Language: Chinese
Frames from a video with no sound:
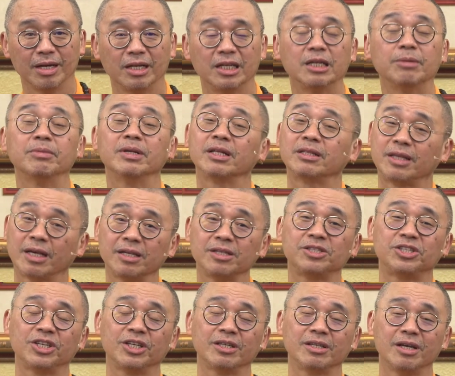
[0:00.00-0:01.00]
你们的听
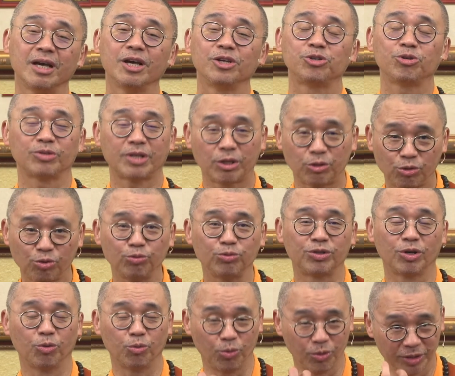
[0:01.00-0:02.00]
经就在促
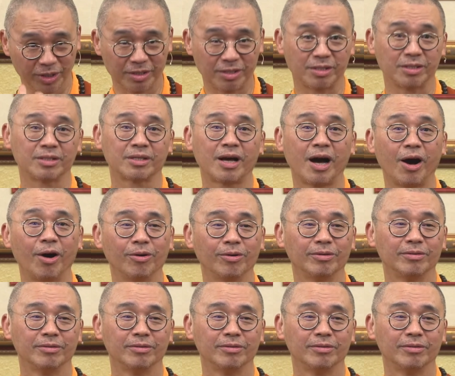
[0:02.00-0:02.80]
成我的思考，